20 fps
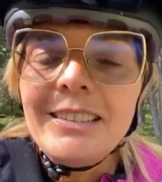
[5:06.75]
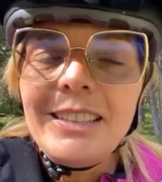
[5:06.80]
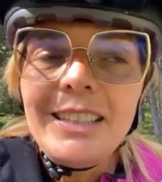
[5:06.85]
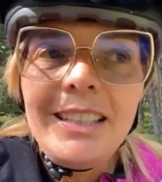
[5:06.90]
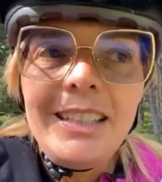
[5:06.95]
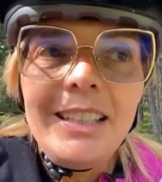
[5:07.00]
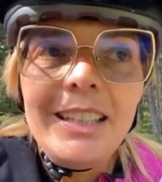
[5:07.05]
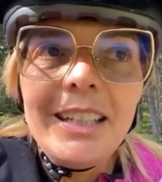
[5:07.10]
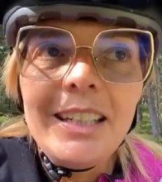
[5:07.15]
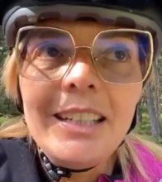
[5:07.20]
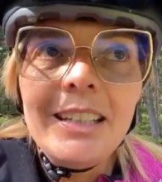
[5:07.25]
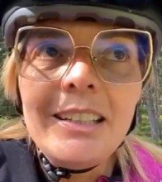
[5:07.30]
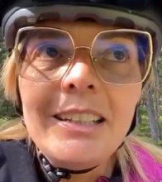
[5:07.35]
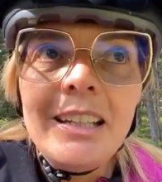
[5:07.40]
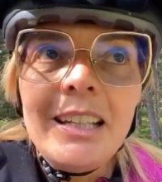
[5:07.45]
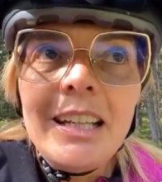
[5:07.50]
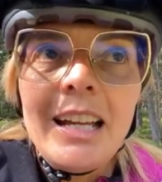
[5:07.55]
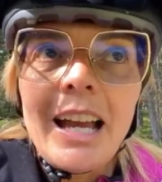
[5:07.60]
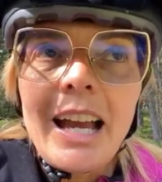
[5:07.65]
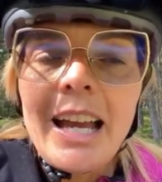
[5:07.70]
die hier
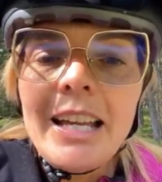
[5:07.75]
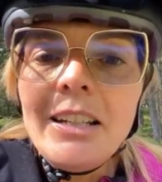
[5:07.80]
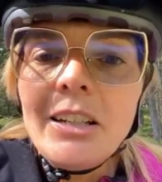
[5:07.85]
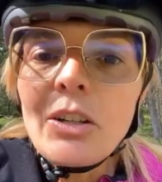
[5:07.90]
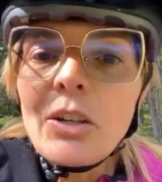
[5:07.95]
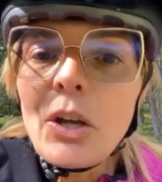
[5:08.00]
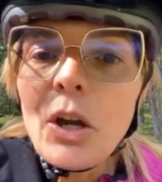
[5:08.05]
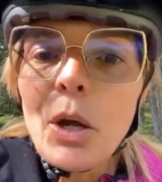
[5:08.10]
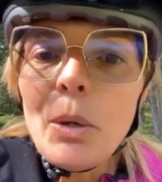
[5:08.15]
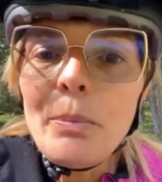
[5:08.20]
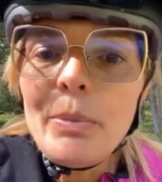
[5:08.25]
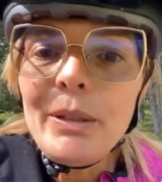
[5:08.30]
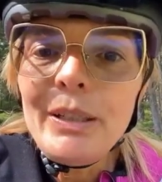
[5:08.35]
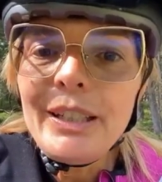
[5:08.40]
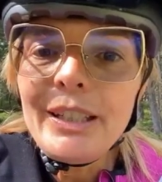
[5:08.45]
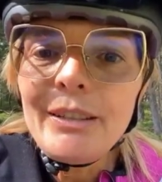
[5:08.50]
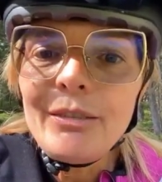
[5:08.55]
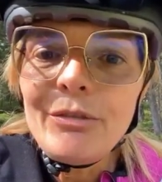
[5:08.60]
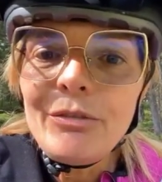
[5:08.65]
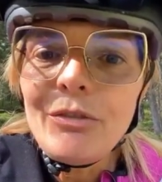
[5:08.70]
in einer
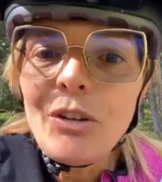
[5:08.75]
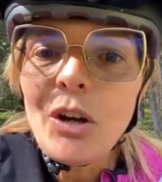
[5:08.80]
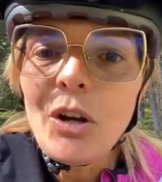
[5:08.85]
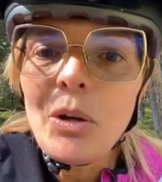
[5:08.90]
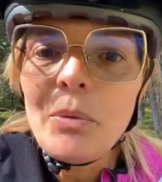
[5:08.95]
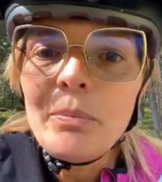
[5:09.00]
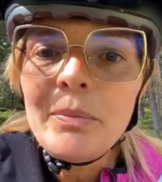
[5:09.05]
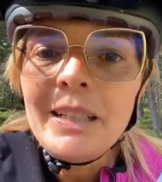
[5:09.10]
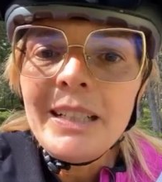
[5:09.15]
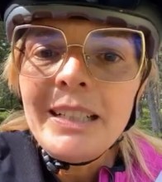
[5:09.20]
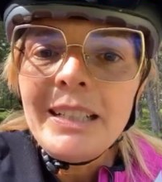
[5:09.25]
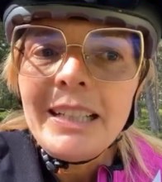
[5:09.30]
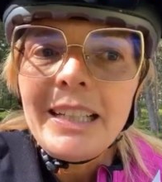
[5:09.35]
körperlichen Form,